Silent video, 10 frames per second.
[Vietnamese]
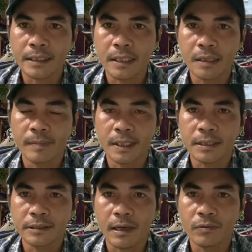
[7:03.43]
dơ mà
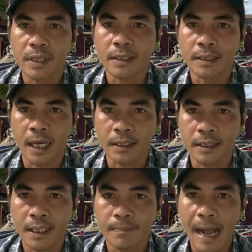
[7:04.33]
đứng sau nịnh
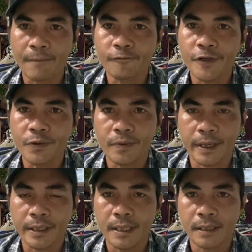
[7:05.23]
nịnh để bám víu vào
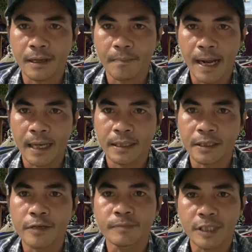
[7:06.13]
cái drama để
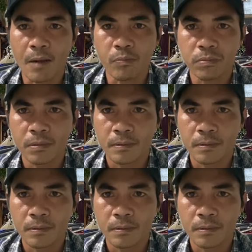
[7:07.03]
kiếm sống